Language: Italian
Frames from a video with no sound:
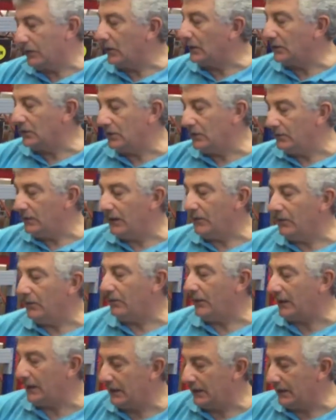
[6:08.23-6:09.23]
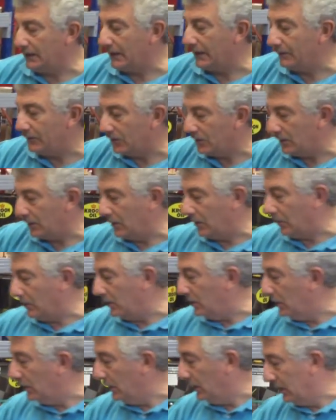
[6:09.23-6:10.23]
quando dobbiamo fare il cambio
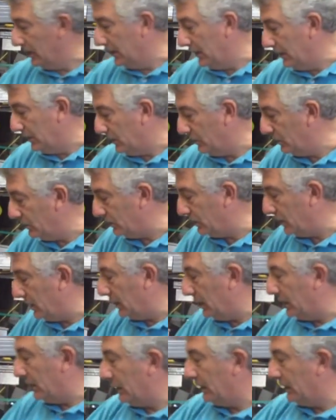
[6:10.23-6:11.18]
dell'olio un,